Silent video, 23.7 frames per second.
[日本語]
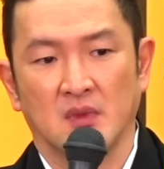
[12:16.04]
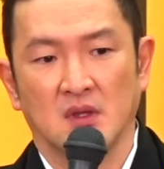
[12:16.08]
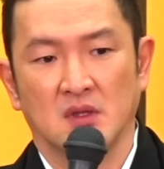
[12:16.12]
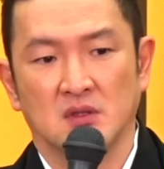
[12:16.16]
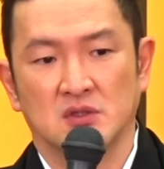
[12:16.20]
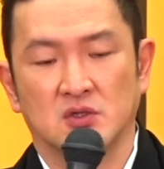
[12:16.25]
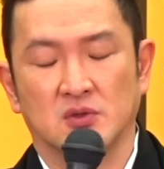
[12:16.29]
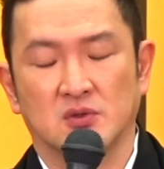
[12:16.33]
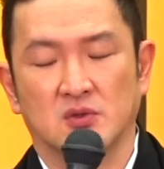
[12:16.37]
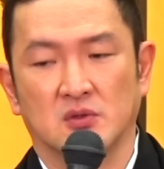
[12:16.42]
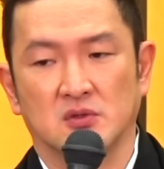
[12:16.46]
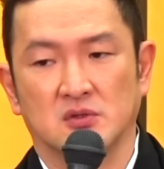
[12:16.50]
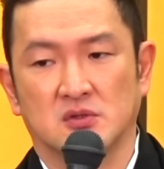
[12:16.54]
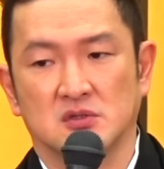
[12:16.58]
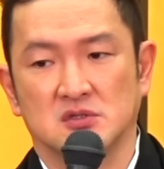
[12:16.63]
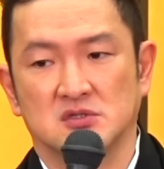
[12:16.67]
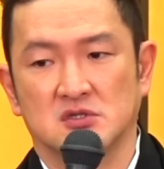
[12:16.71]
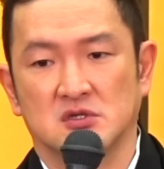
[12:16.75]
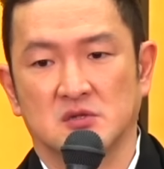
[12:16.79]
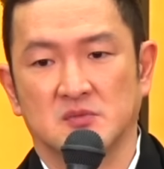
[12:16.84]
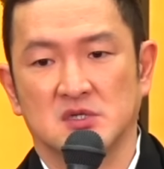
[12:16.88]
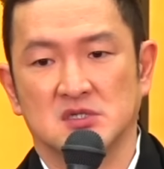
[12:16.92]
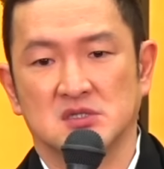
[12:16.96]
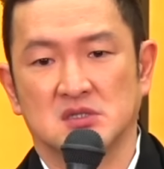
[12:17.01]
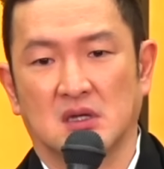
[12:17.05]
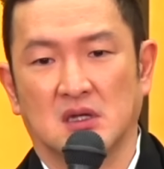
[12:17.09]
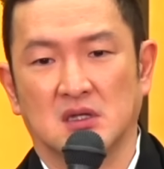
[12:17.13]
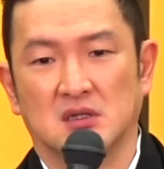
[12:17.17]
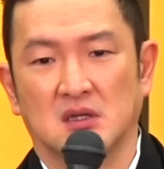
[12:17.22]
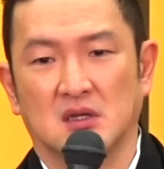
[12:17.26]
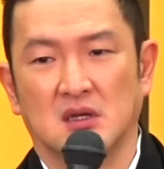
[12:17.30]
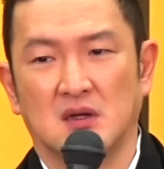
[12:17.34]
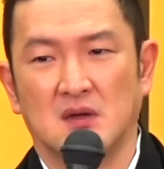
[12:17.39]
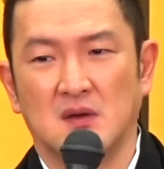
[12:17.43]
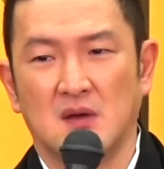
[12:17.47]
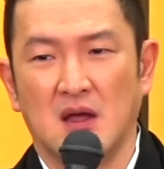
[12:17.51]
ちょっとお年を召した
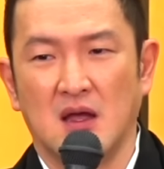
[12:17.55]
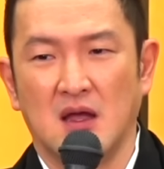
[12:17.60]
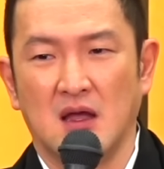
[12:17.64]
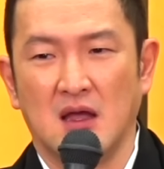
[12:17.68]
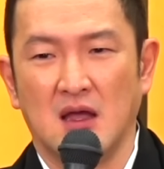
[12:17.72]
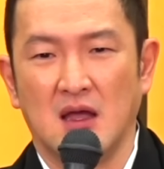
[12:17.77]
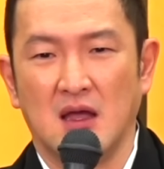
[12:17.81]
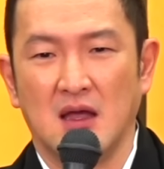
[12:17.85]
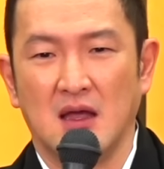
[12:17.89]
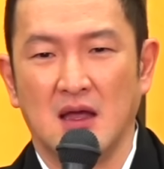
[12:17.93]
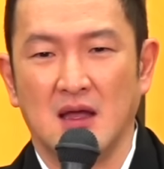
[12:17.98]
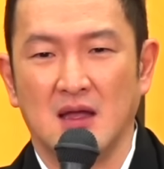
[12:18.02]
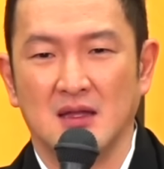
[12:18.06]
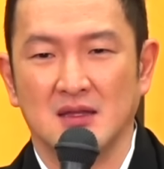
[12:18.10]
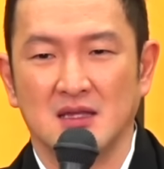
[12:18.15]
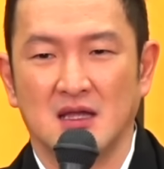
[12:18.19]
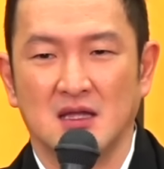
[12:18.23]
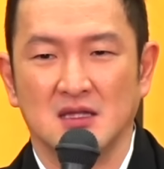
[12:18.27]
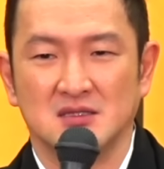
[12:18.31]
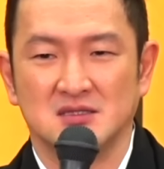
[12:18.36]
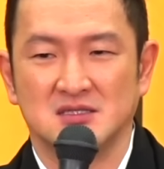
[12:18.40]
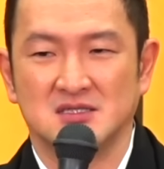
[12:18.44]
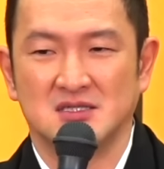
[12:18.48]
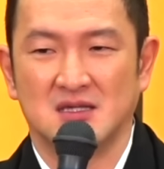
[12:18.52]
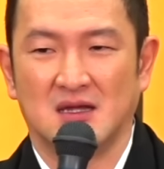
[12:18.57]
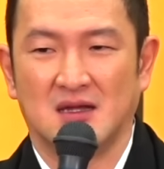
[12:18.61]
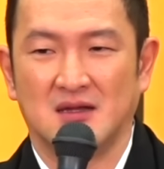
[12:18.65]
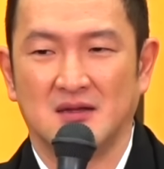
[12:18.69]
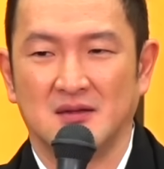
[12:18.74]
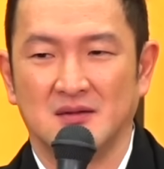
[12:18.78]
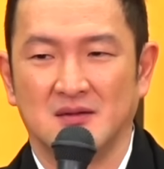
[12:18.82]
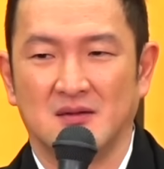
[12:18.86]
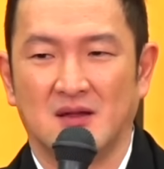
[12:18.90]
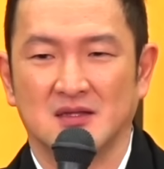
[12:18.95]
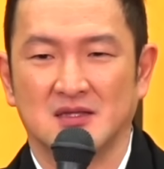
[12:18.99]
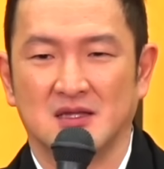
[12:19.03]
方が「わあなっちゃ
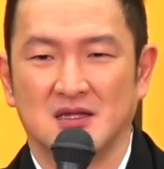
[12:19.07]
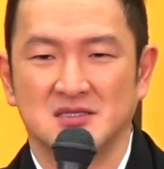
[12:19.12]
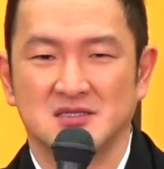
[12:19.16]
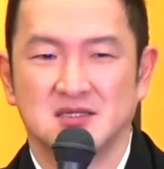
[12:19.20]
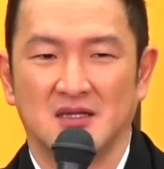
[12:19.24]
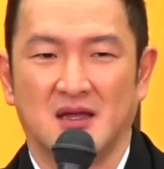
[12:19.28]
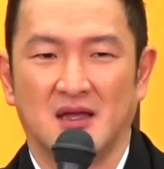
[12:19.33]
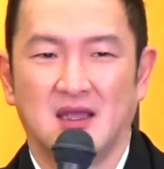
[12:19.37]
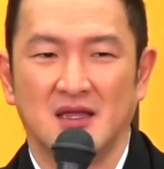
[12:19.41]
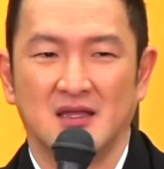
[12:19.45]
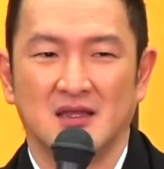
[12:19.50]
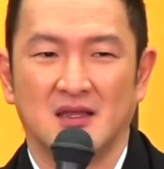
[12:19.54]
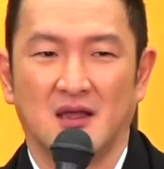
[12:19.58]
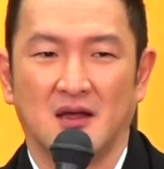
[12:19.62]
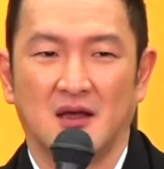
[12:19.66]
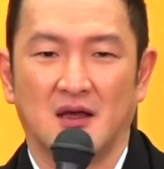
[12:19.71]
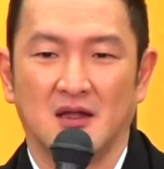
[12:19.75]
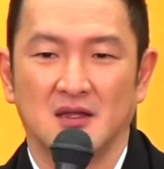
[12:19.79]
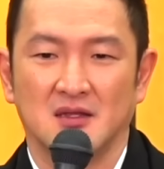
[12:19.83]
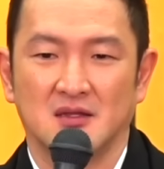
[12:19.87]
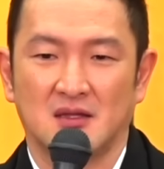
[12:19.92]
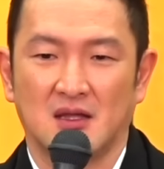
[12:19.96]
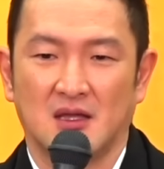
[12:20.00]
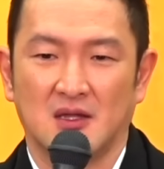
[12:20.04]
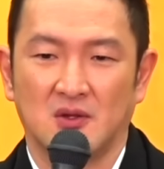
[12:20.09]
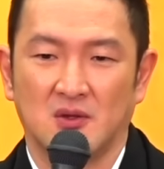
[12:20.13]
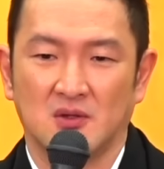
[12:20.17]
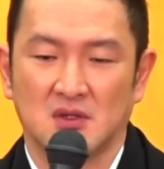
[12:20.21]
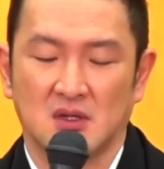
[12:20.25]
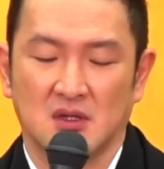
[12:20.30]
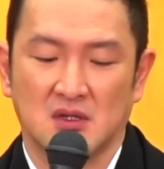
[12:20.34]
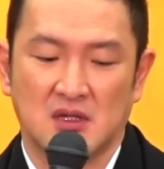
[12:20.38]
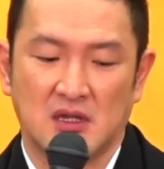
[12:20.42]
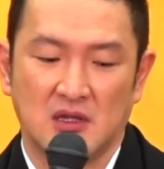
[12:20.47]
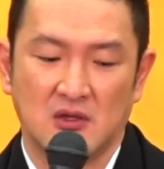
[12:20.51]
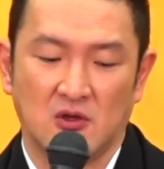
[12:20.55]
ん私会いたかったの」っ
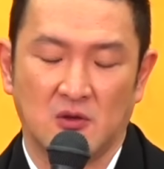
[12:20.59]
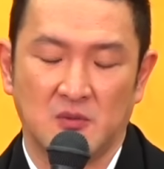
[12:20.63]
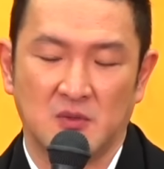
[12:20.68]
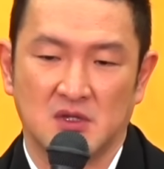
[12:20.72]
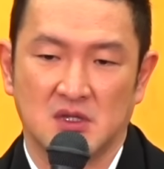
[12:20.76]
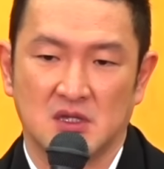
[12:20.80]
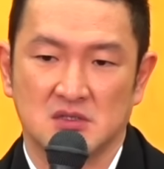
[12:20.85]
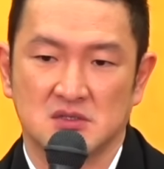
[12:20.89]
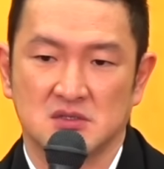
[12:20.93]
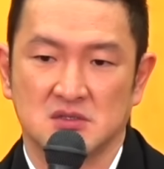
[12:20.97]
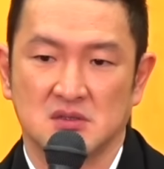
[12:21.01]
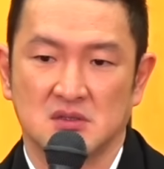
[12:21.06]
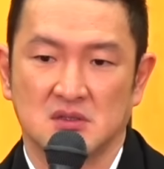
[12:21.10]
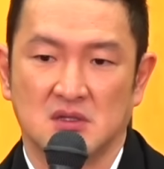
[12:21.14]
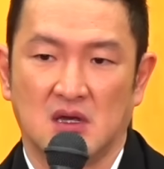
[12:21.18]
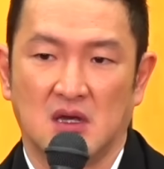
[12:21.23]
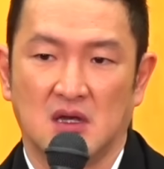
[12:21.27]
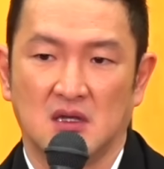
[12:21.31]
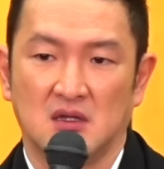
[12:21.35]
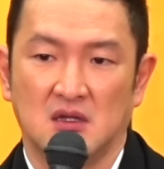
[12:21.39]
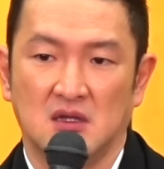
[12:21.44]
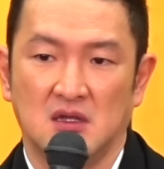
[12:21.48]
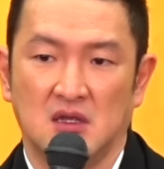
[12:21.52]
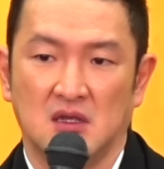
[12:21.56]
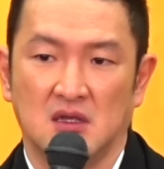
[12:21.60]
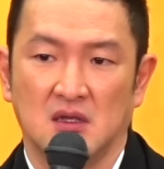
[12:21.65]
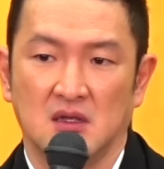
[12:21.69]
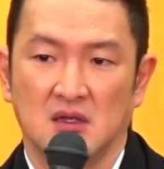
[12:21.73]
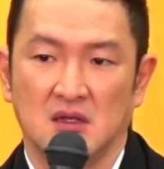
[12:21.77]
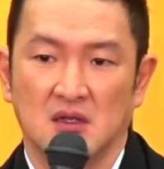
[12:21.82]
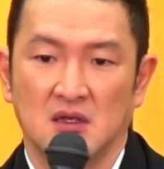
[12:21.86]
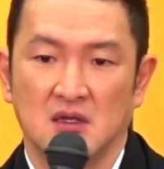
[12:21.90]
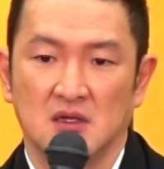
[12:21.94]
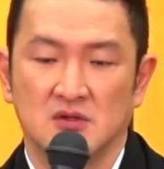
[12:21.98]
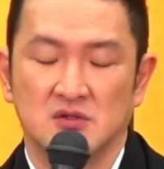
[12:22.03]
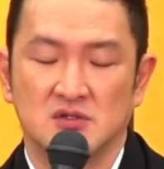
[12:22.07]
て手を見た瞬間に
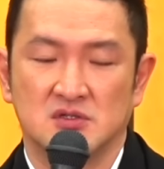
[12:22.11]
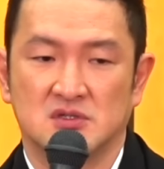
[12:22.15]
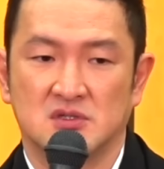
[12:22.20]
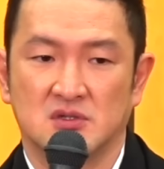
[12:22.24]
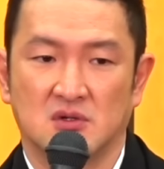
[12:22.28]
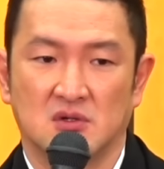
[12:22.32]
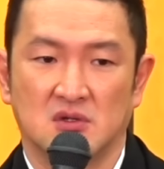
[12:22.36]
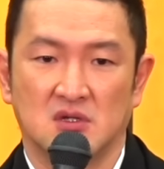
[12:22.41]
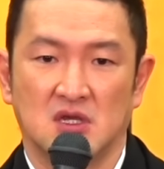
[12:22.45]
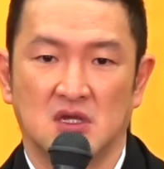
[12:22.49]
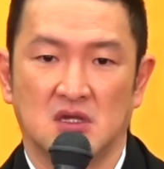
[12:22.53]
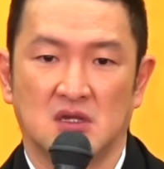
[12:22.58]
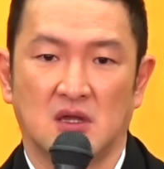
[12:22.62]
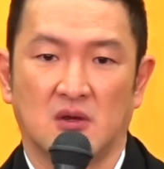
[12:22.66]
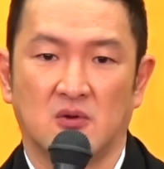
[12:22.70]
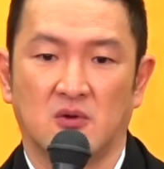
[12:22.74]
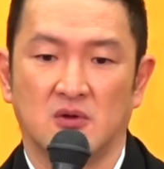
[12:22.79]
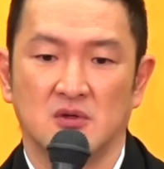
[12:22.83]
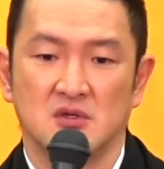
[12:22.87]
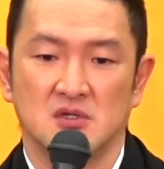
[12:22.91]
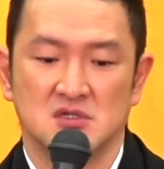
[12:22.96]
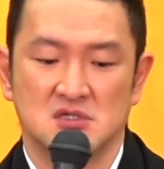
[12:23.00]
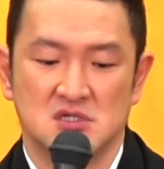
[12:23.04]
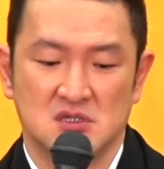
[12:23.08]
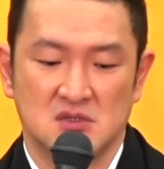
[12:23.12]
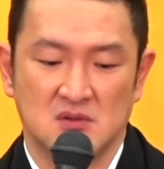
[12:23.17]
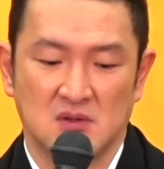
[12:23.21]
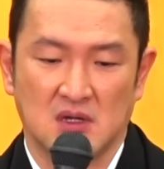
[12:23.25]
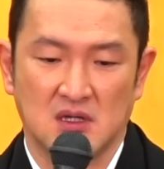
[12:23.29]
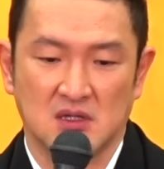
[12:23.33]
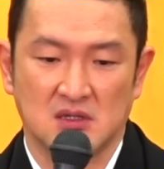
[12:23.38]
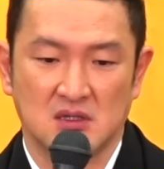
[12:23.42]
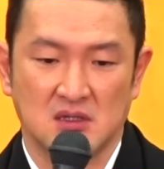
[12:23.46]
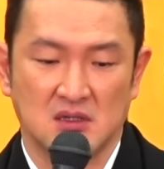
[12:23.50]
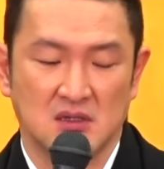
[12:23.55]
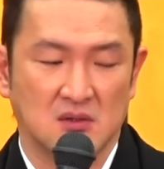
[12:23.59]
後ろにいたご友人の
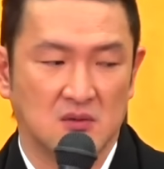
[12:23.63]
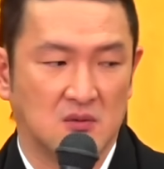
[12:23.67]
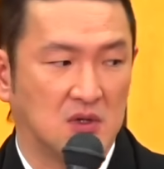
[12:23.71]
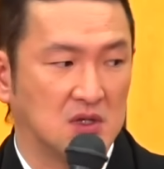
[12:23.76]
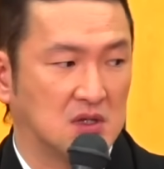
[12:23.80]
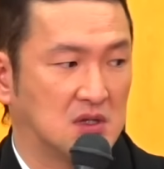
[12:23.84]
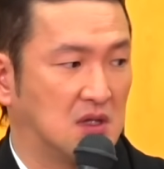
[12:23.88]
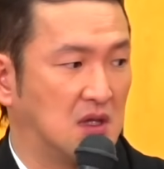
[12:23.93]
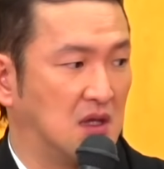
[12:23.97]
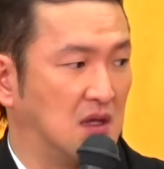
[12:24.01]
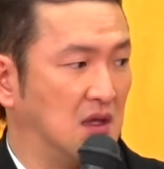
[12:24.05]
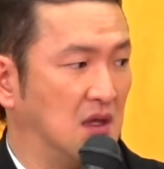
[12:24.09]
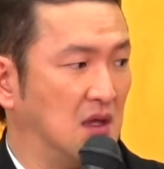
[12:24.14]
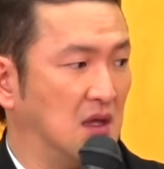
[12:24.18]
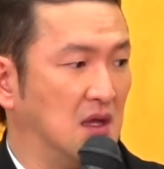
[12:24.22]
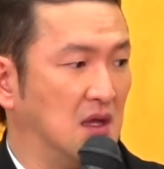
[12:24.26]
方にこうやって